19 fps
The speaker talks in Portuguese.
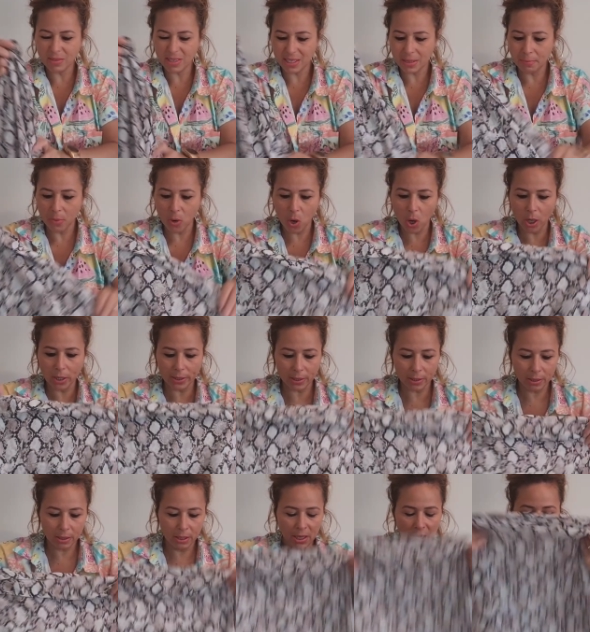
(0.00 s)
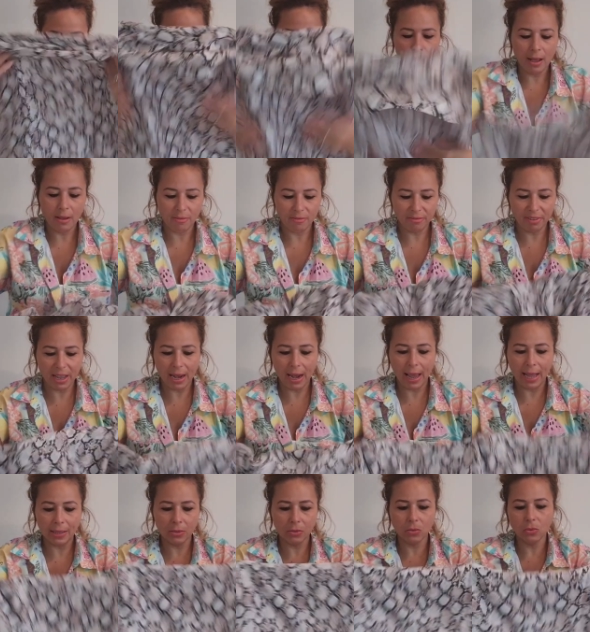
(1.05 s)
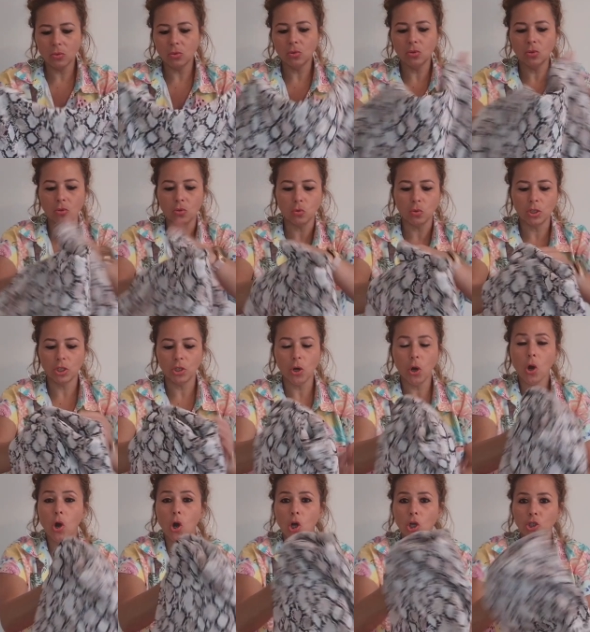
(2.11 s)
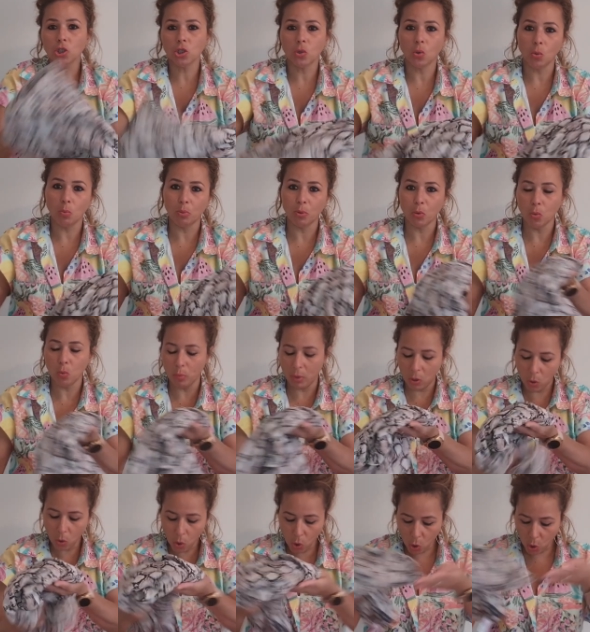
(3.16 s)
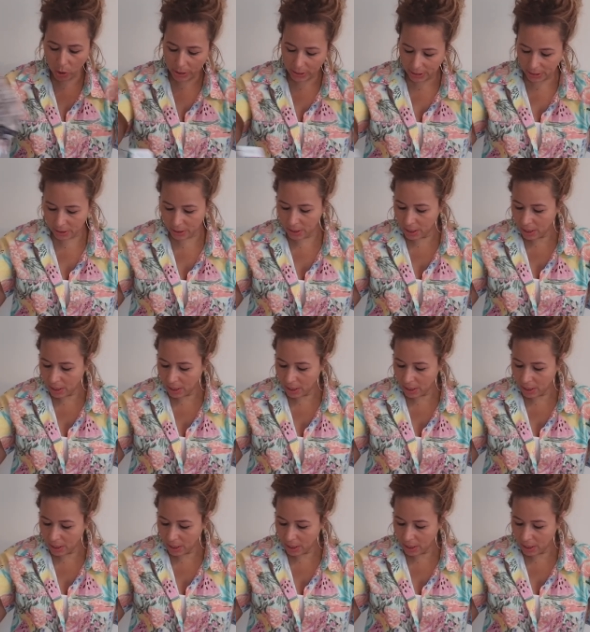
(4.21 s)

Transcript: Você bota, vai lá no, no quiosque, compra alguma coisa,